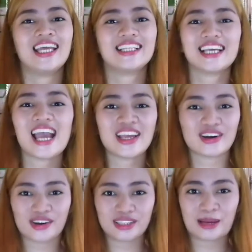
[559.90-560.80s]
And
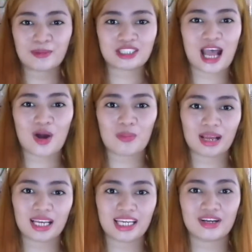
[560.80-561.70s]
ngayon, tapos na ako
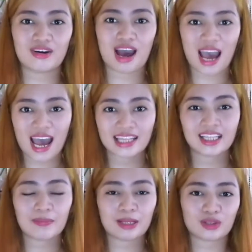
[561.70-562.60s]
maligo at
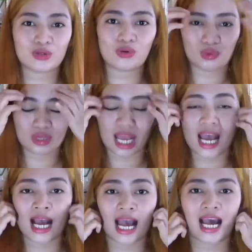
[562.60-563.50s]
napatuyo ko na
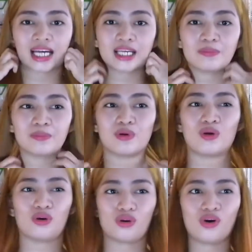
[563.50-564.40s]
ang aking
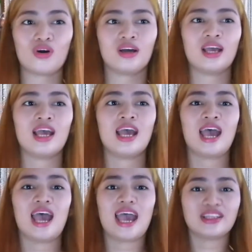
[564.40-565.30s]
buhok.
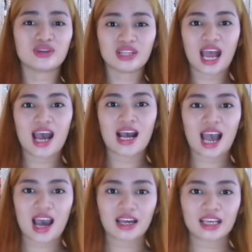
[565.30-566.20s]
Ito na ang
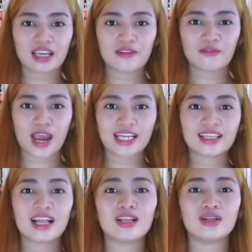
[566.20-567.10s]
aking
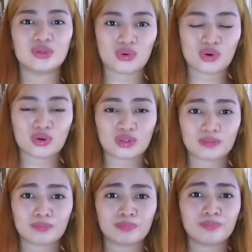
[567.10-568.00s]
final look
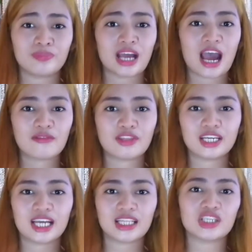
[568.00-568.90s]

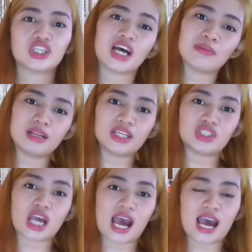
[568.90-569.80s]
after natin siyang
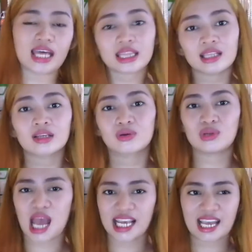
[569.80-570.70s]
i-bleach at
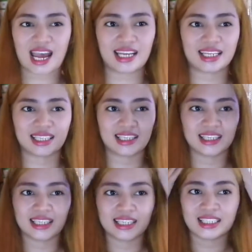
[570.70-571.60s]
kulayan.
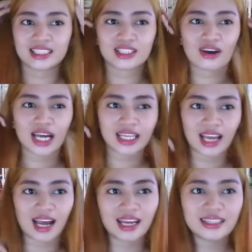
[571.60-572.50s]
So,
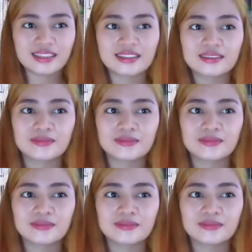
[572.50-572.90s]
ayan.